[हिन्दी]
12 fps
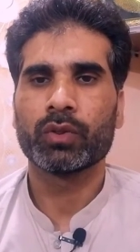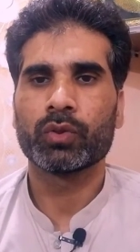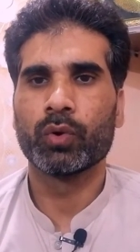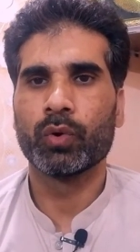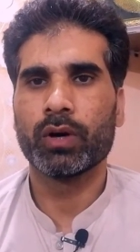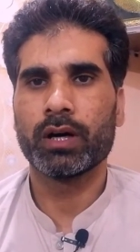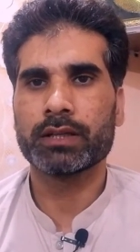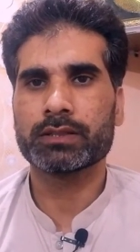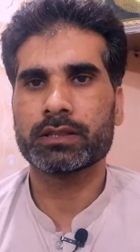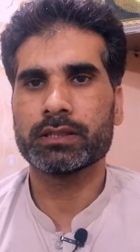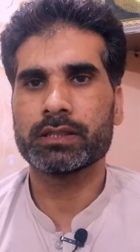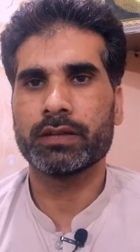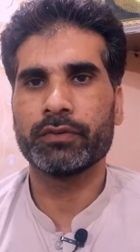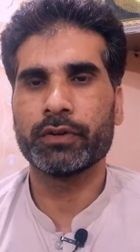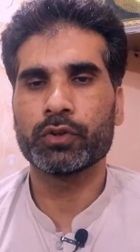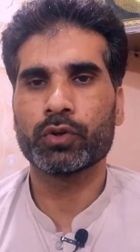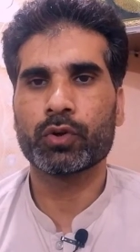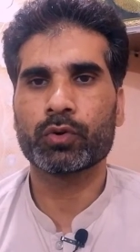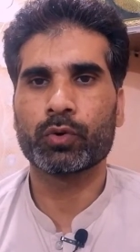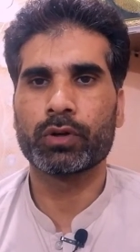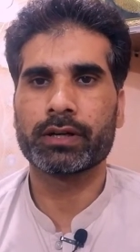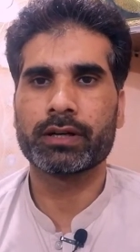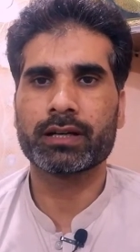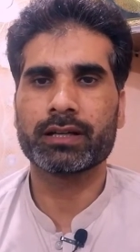तो आज की ये वीडियो
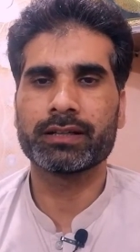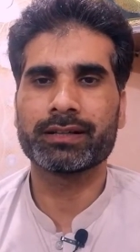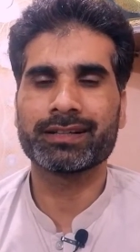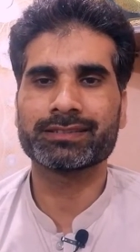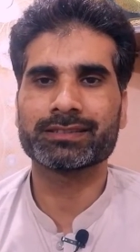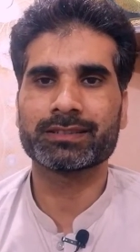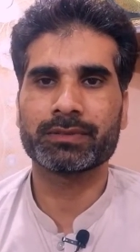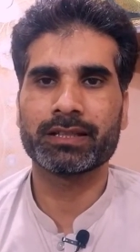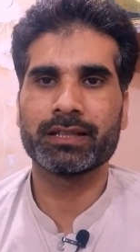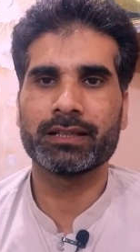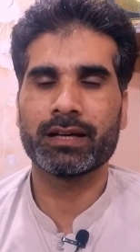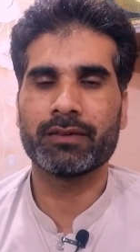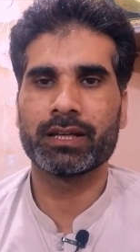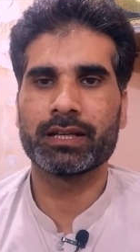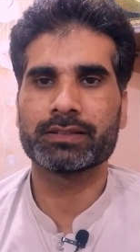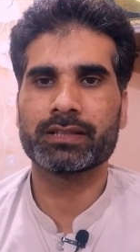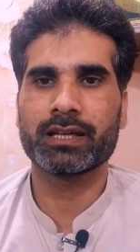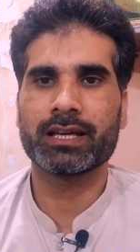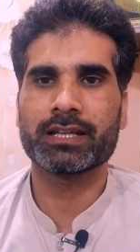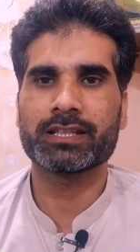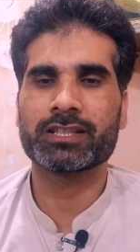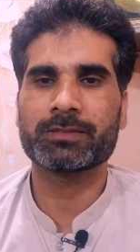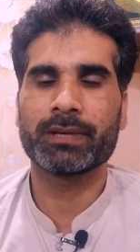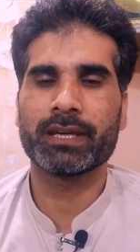ड्रा की ट्रिक्स के हवाले से है
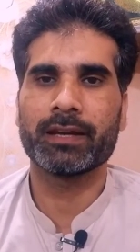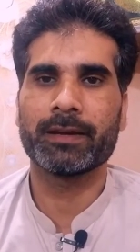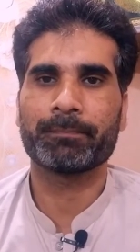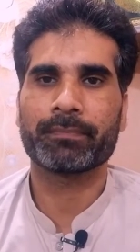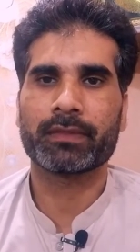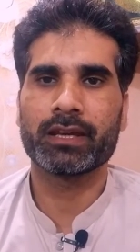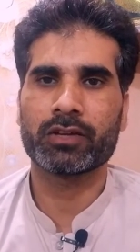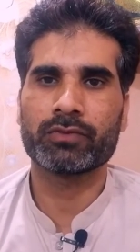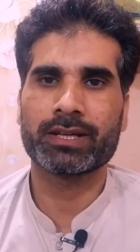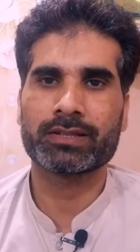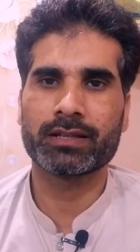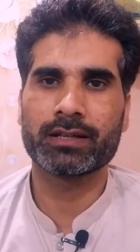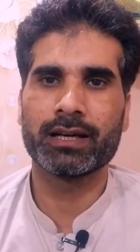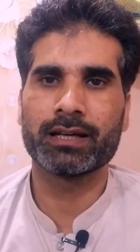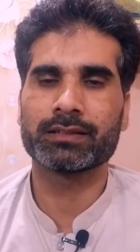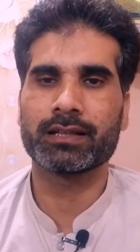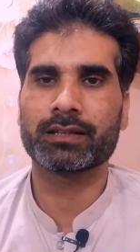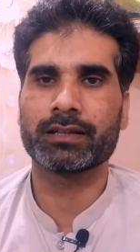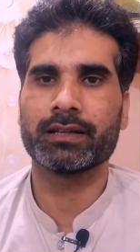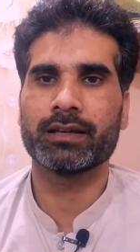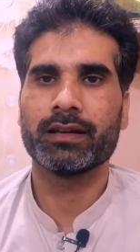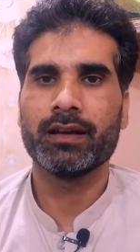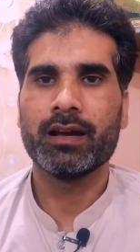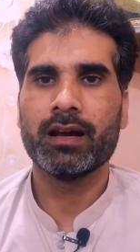इसमें एक क्वेश्चन आया था कि
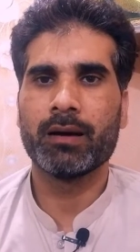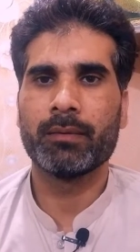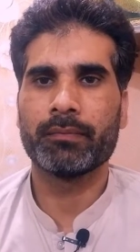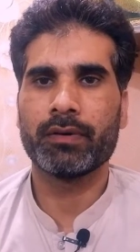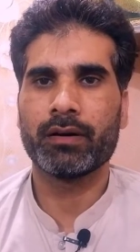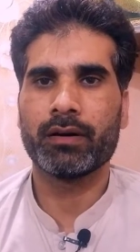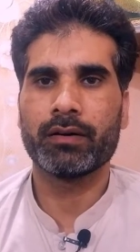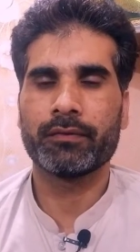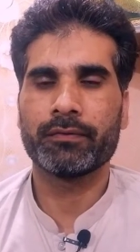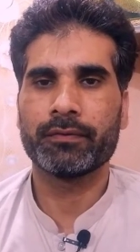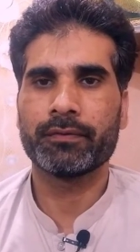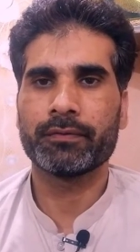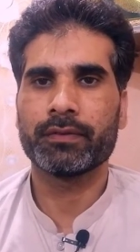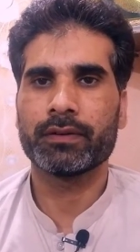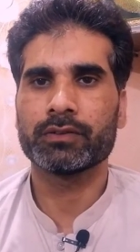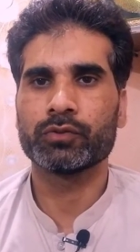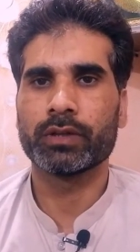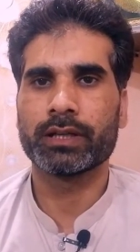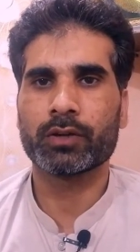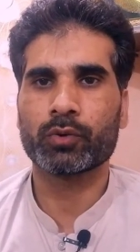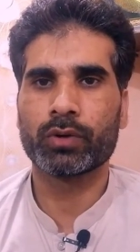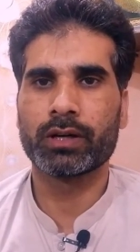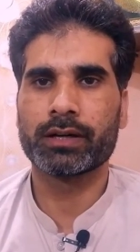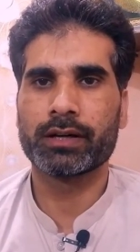हम जो है ना
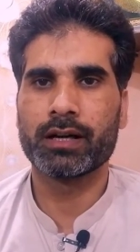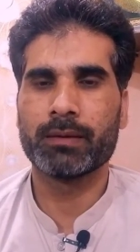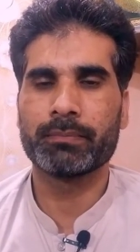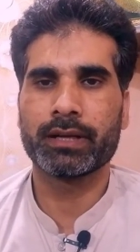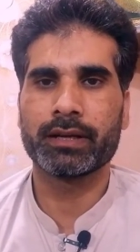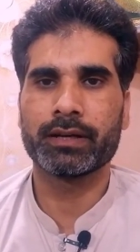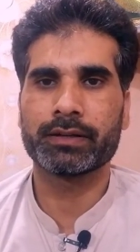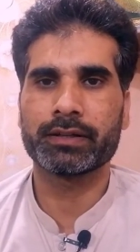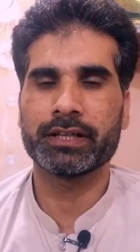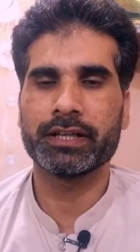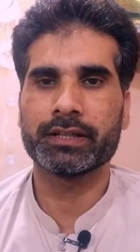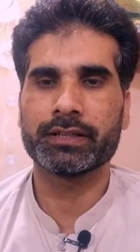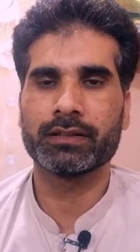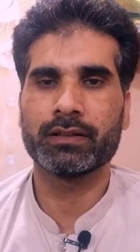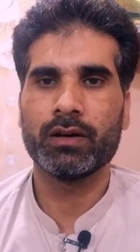ड्रा में ट्रीट